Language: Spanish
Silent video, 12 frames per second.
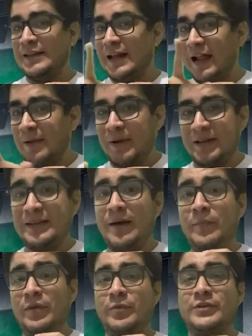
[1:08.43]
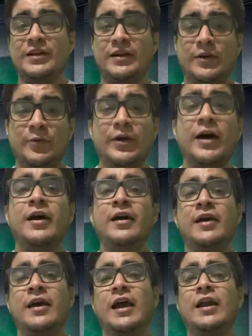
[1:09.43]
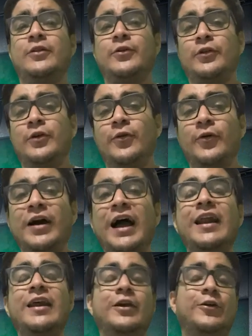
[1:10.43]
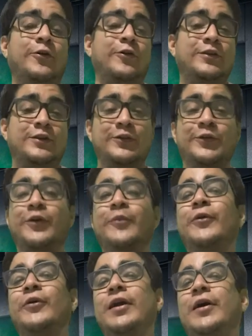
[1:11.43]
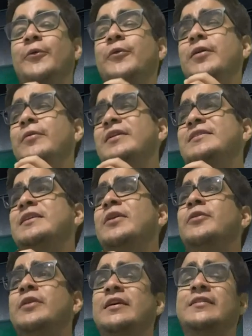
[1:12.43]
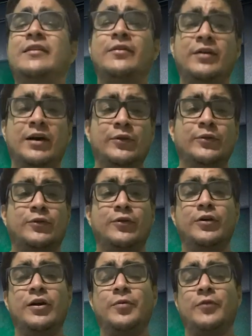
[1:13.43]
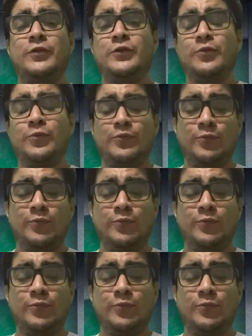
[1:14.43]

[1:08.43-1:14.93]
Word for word: Nada más, ya mismo se reanuda el torneo local y yo no entiendo cómo lo hará Universitario que está trabajando con el profesor